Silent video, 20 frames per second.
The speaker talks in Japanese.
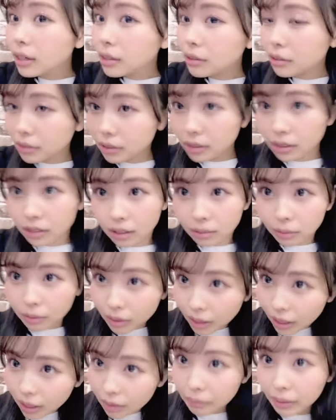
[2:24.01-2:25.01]
載せても
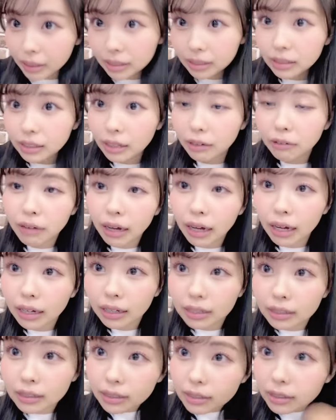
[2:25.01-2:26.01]
らいましたわ
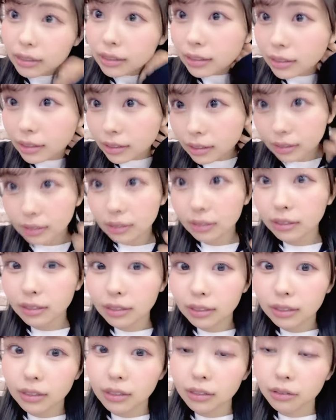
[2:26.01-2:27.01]

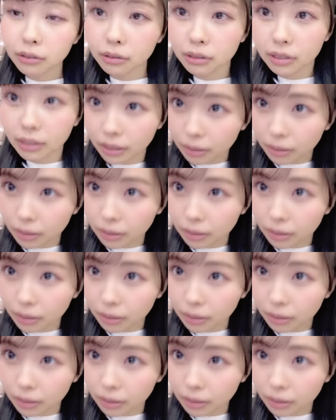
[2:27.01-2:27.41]
載せ